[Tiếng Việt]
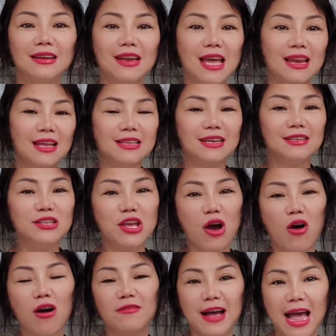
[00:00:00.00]
đây là những
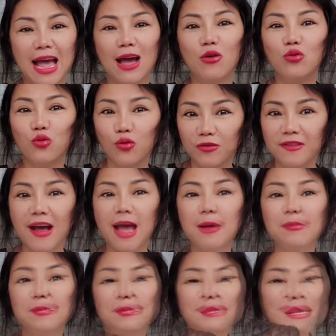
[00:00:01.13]
giỏ và áo của Pháp ở
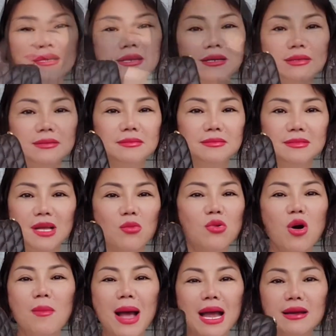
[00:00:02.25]
dưới CC đó không
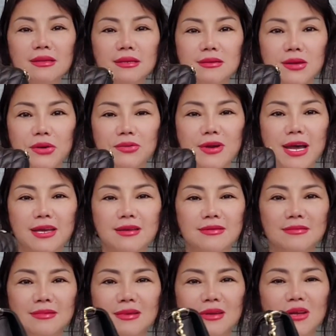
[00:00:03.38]
có bán cái thương hiệu này
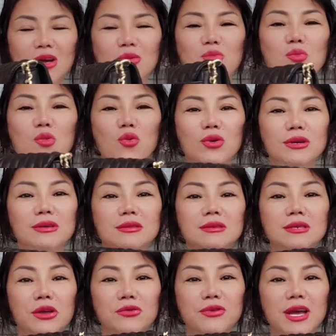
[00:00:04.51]
muốn mua được
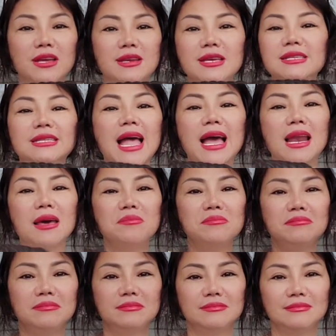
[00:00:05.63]
thương hiệu này đi xa lắm
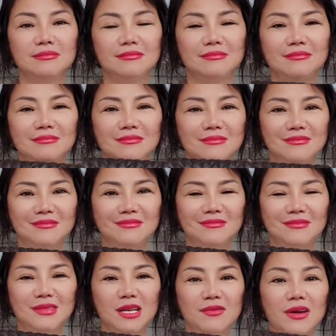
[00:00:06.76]

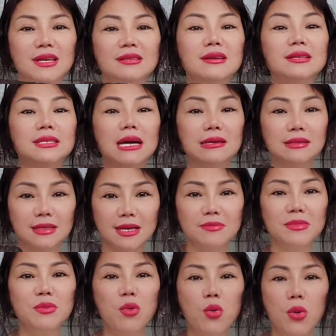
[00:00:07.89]
phải đi tới tận
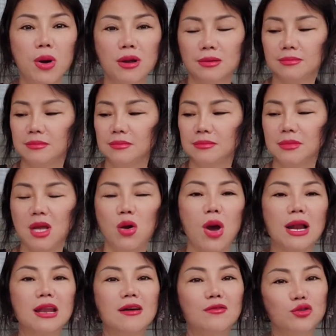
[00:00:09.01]
tiệm mới mua
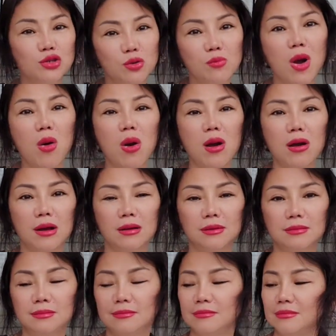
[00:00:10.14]
hoặc là vô trong mo
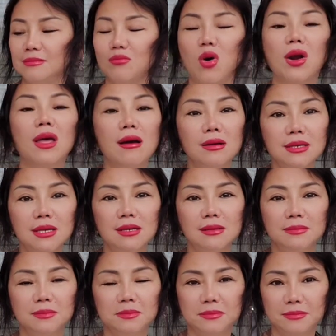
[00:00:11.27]
mo lớn đó
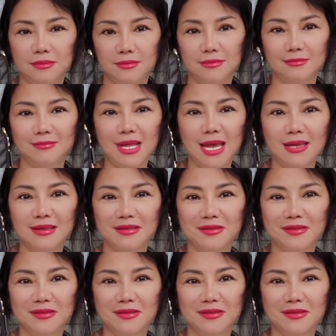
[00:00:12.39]
đây